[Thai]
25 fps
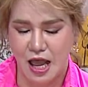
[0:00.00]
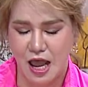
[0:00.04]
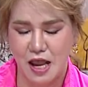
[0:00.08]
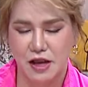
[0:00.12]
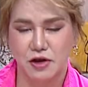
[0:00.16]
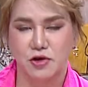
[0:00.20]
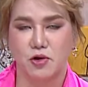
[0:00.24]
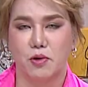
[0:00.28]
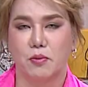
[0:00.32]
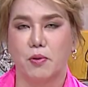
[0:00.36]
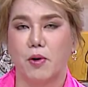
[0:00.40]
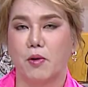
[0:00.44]
หน้า
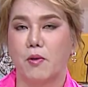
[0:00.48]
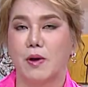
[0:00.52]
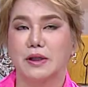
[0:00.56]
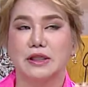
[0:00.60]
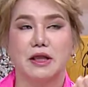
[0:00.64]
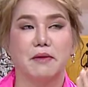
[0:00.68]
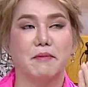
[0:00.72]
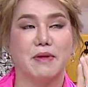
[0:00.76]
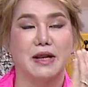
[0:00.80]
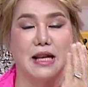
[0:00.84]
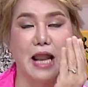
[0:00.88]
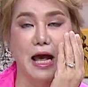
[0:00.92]
ให้ดู เพราะว่า
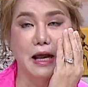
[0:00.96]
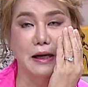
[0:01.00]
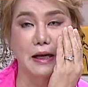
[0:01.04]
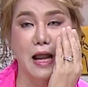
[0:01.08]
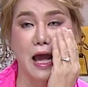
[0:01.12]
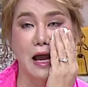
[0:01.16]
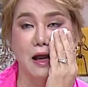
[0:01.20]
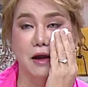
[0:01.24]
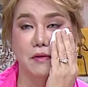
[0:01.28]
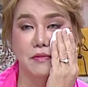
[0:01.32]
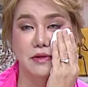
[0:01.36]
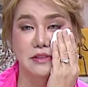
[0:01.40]
ถ้าไม่ล้าง
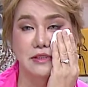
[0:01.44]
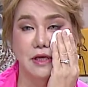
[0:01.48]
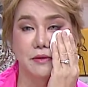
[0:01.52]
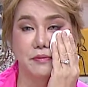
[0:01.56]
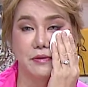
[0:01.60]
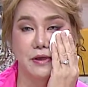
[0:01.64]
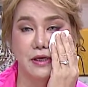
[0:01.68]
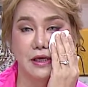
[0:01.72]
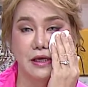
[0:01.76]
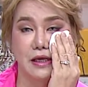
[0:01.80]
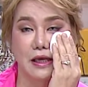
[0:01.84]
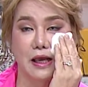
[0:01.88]
หน้าก็ไม่ใช่
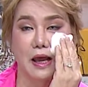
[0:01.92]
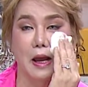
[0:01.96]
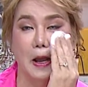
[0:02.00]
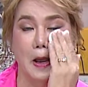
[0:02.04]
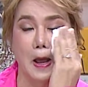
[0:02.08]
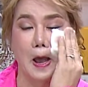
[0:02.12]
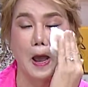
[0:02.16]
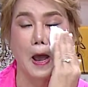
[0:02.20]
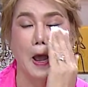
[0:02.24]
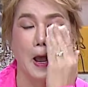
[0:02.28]
พี่คะ